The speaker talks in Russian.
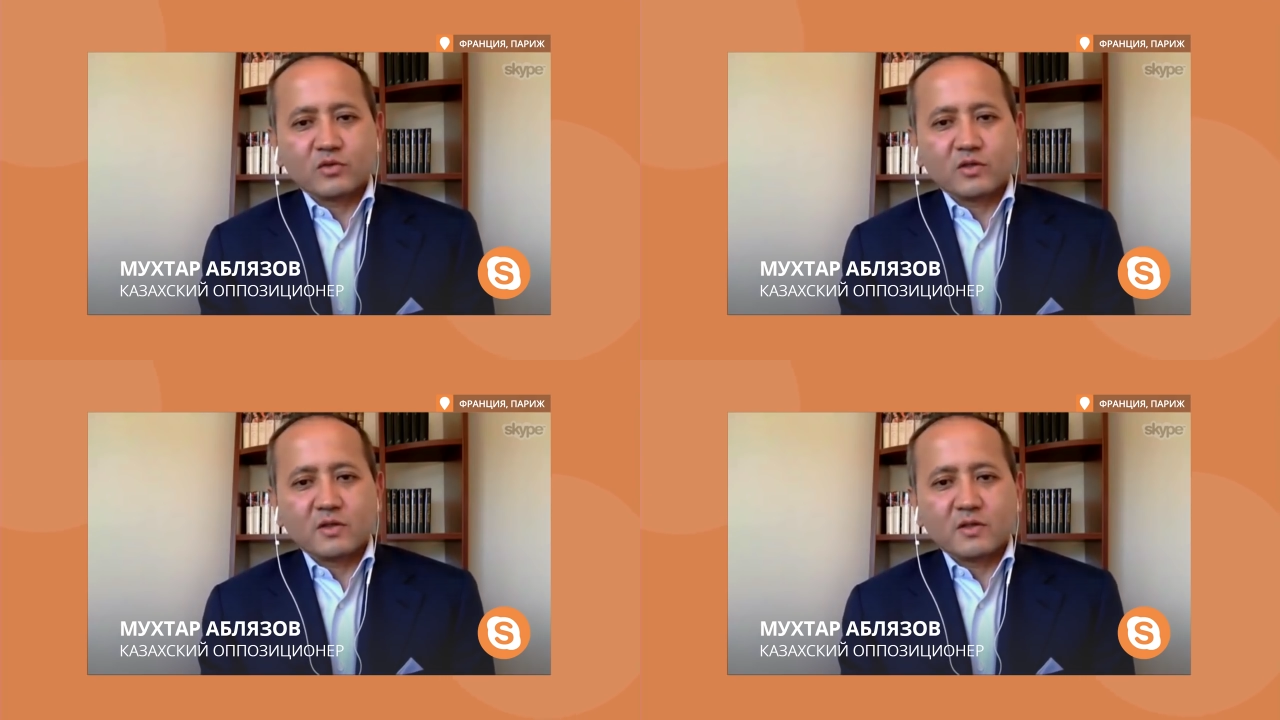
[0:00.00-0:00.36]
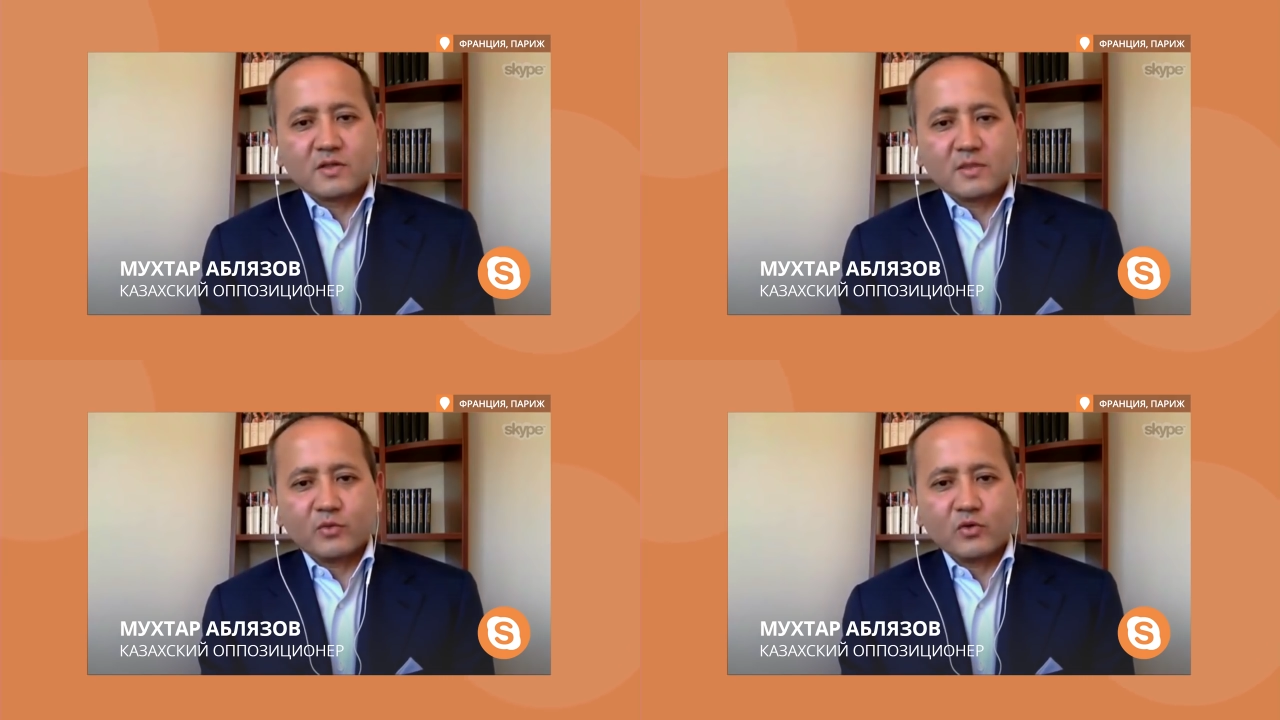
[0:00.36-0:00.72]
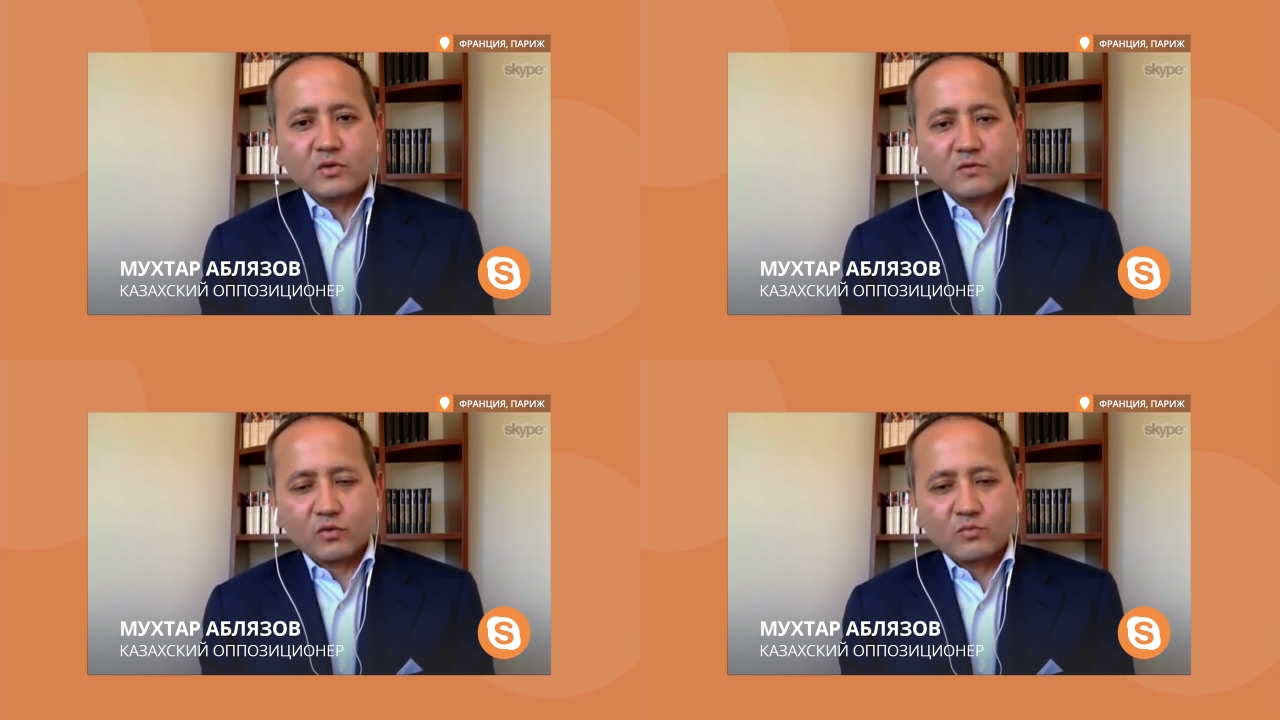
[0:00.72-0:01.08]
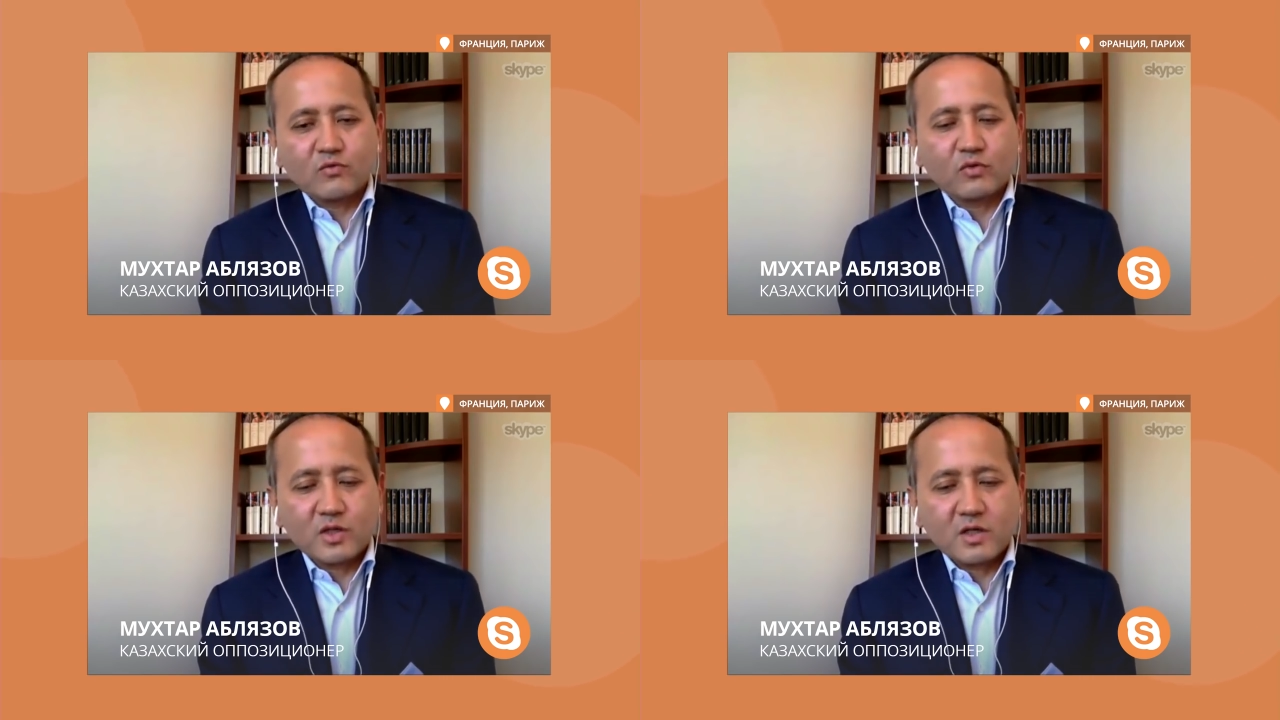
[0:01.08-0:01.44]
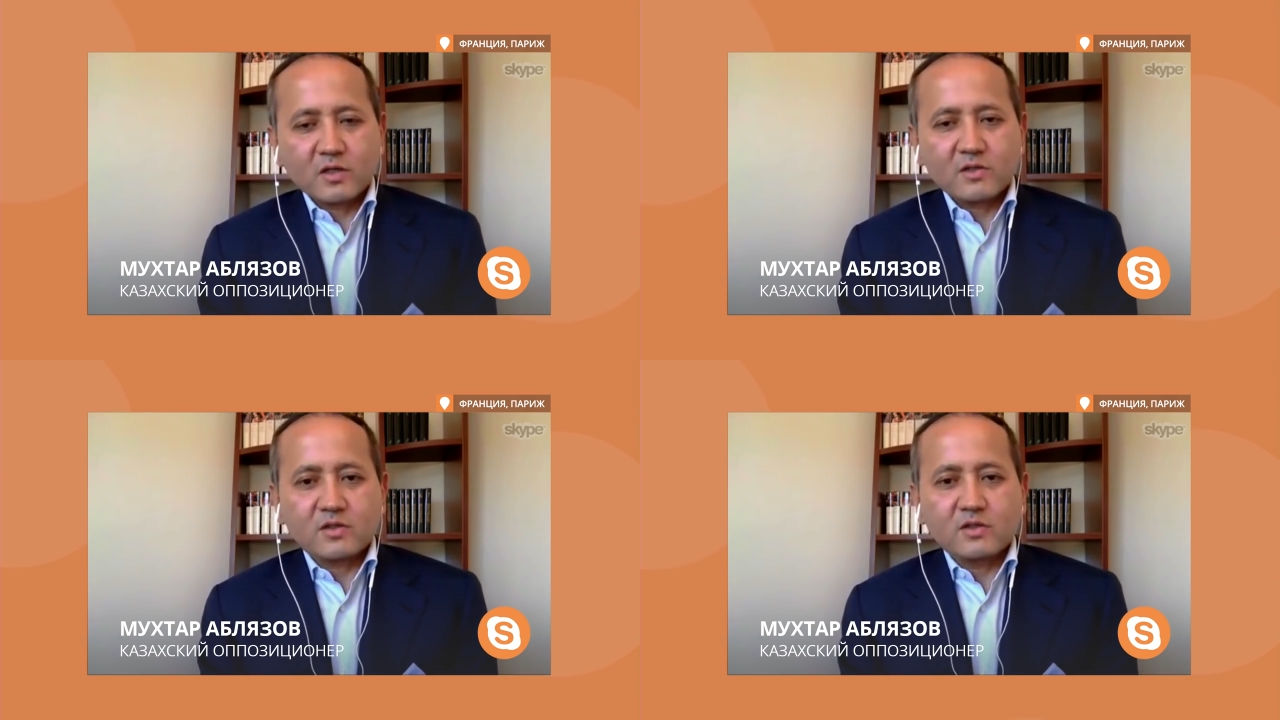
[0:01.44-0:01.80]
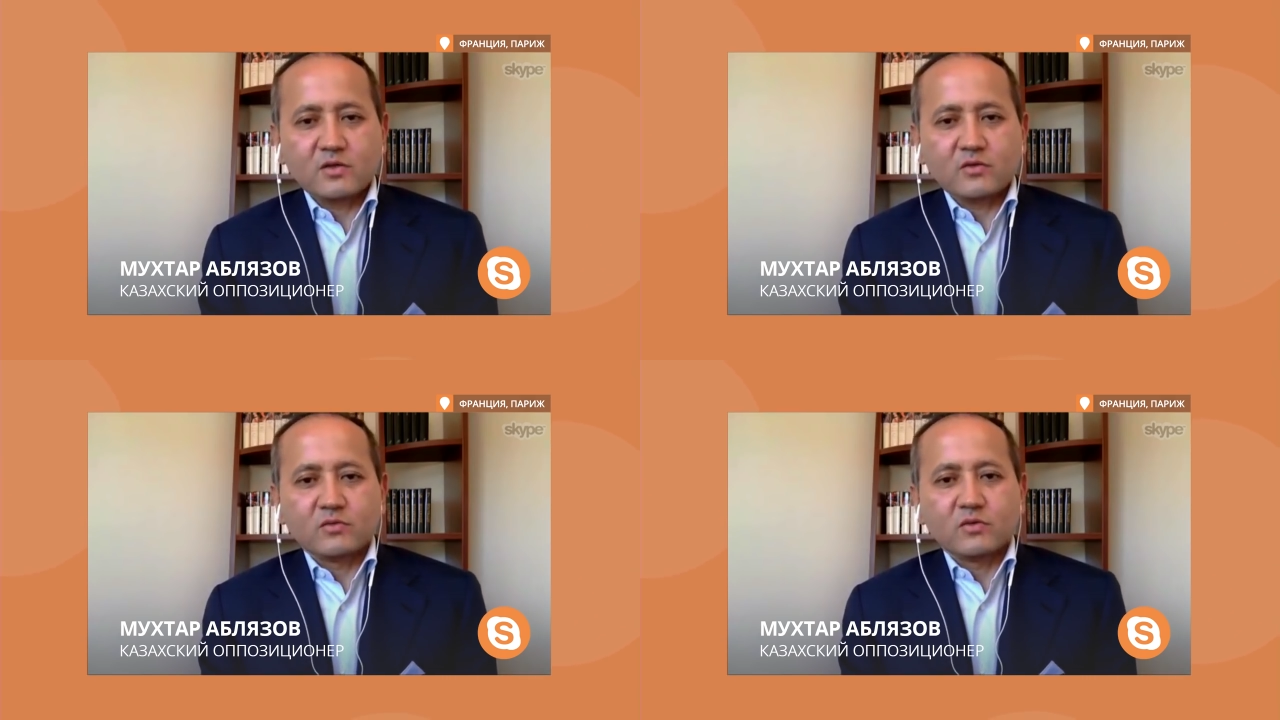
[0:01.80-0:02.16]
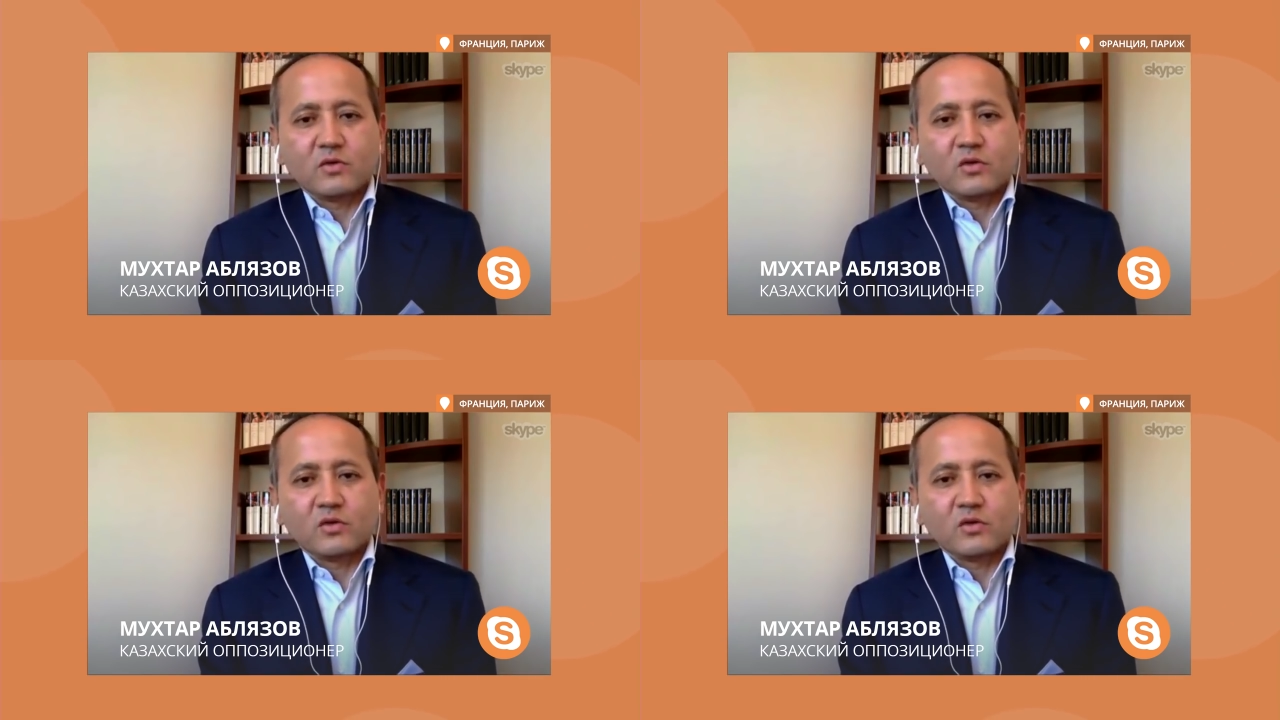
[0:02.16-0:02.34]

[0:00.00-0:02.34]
году делали запрос, включая Россию,